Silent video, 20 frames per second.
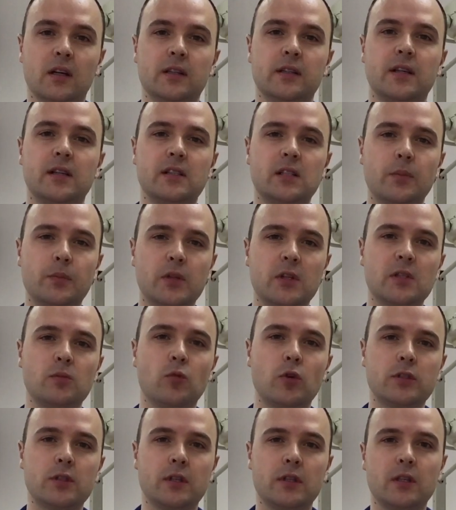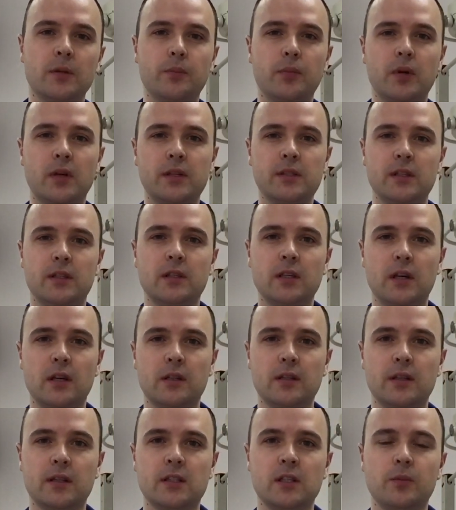Таксоплазмоз – это
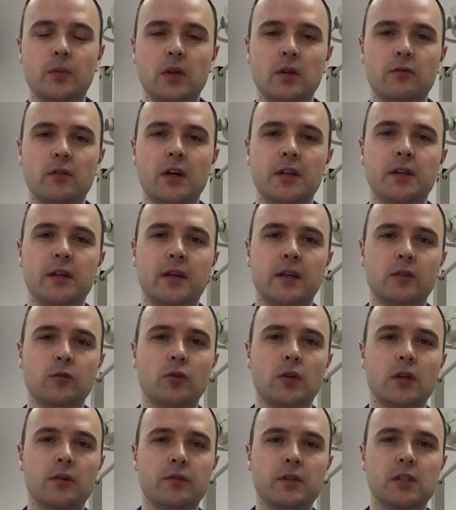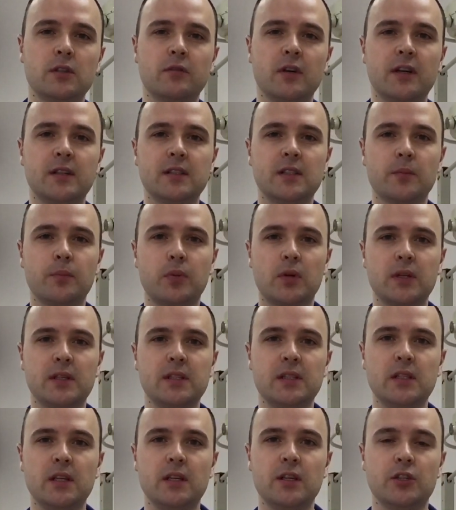паразитарное заболевание, которое вызывается
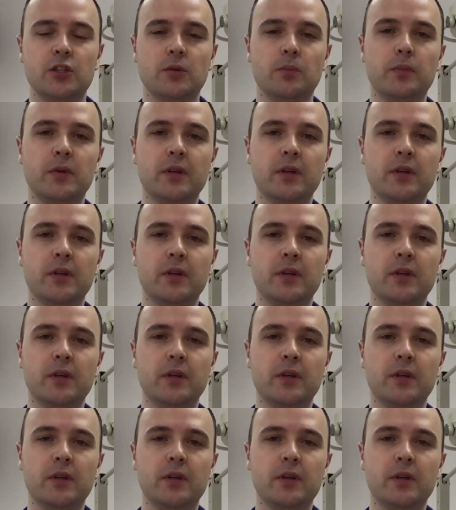простейшим